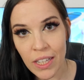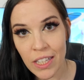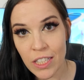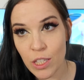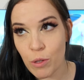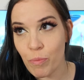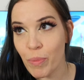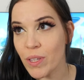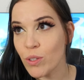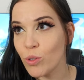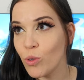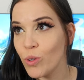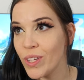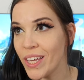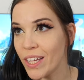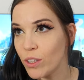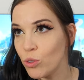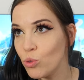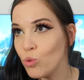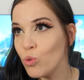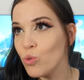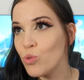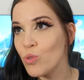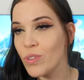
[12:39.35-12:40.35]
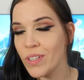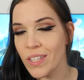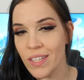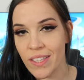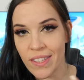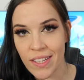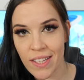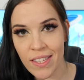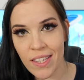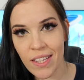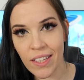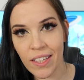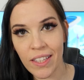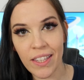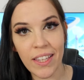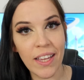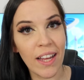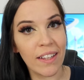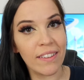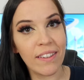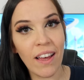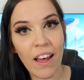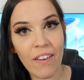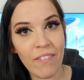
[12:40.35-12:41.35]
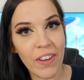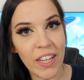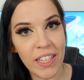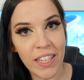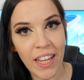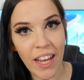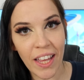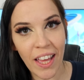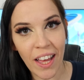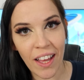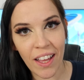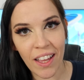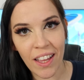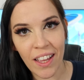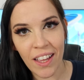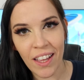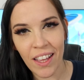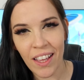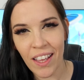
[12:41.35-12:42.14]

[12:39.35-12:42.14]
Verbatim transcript: c'est parce qu'il y a toute une esthétique, il y a un travail derrière,